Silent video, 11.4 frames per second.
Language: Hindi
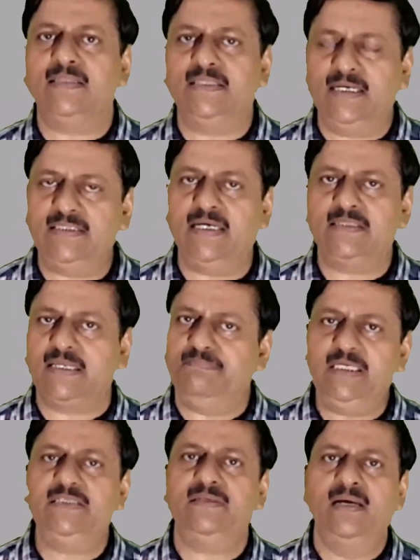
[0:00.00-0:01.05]
करते हैं 10 के
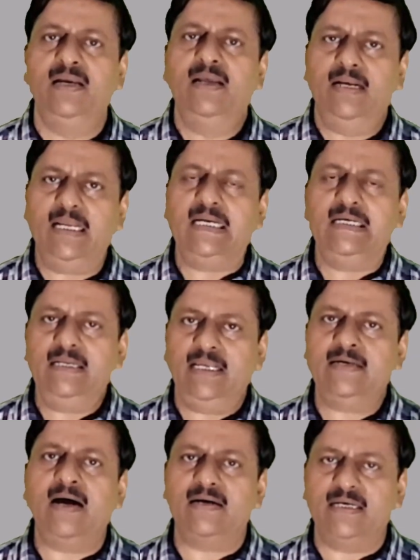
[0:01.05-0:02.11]
बीच लेकिन
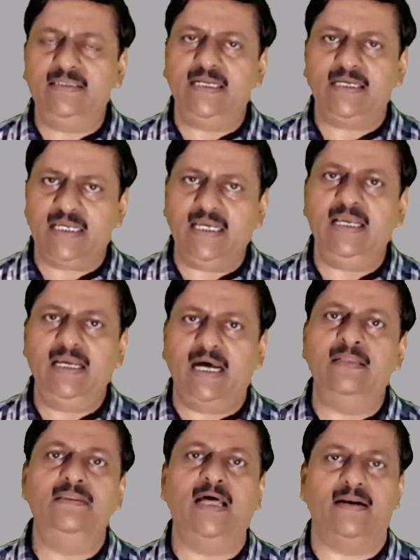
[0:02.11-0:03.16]
एक आध घंटे के
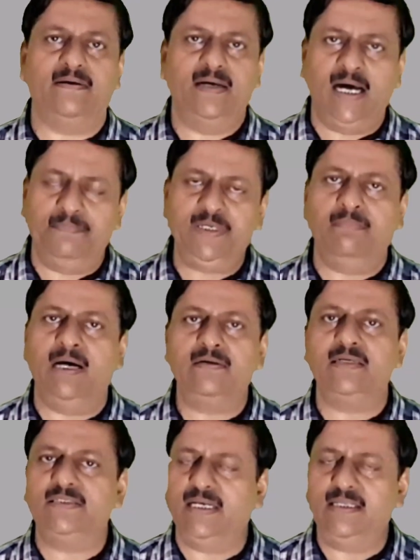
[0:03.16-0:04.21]
अंदर आप ये
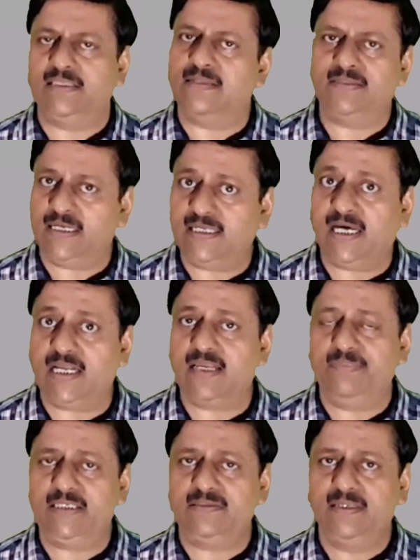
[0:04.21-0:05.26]
मानकर चलें 10 से 11 के
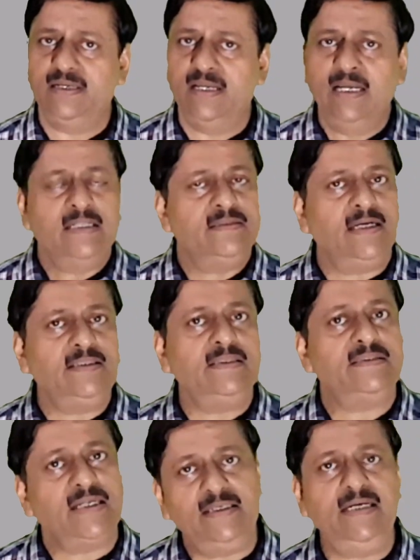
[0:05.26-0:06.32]
बीच साथ ही
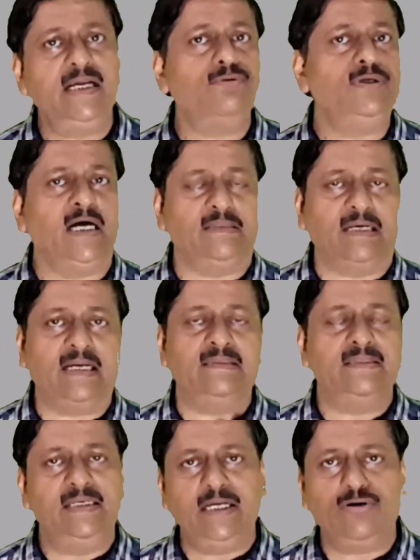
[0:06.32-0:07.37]
संडे को याद रखें
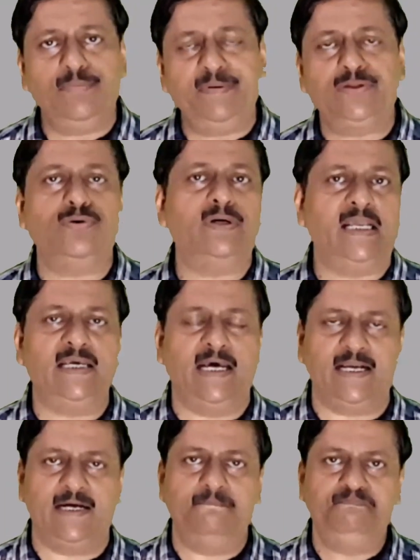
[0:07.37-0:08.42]
संडे को एपिसोड नहीं
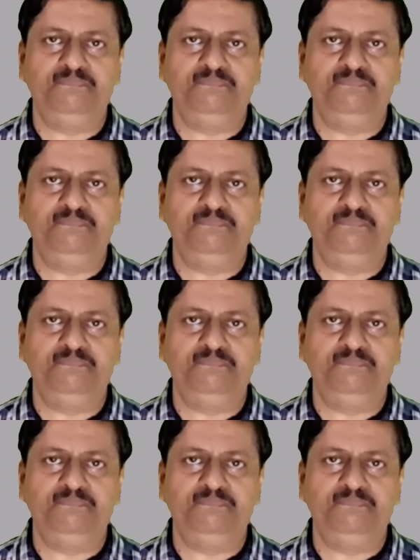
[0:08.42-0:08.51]
आएगा